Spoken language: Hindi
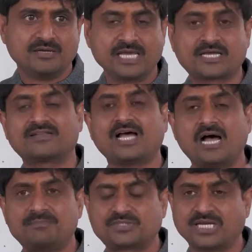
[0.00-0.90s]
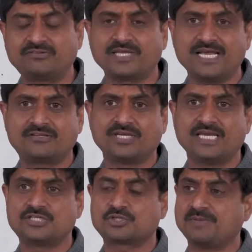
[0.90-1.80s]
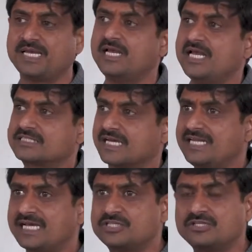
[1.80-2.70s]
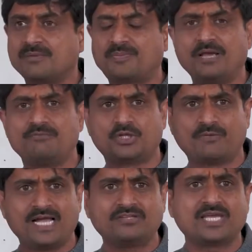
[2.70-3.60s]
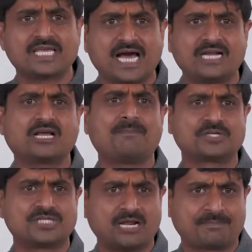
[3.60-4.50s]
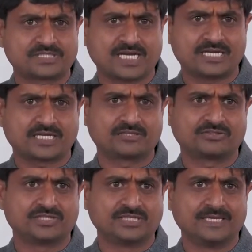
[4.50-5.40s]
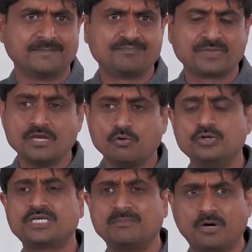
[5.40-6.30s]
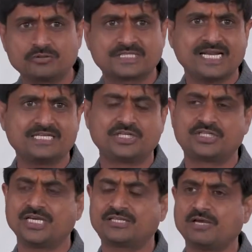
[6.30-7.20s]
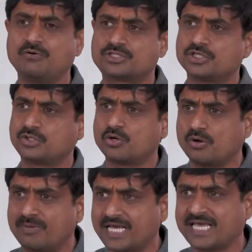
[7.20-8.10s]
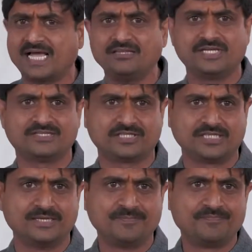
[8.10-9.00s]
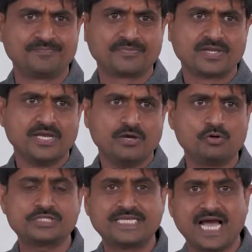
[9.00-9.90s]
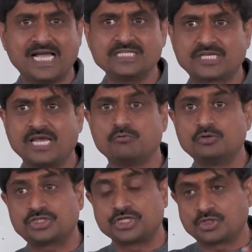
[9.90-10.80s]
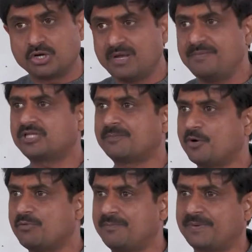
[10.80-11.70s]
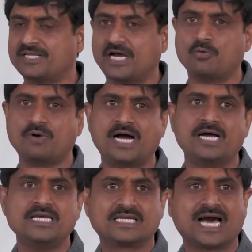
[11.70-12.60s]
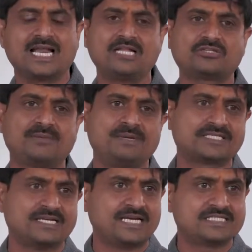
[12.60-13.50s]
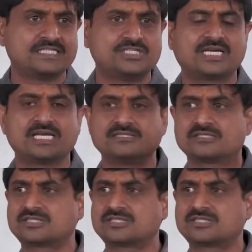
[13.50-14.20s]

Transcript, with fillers: एक कथा अब चलती रहती है जिसमें सन्यासी थे बड़े विद्वान थे ज्ञान का प्रचार प्रसार करते थे उनके बहुत सारे शिष्य थे वो शिष्यों को बड़ा ज्ञान देते थे उस ज्ञान से उन शिष्यों में भी तपोबल पैदा हुआ कालांतर में सन्यासी जी का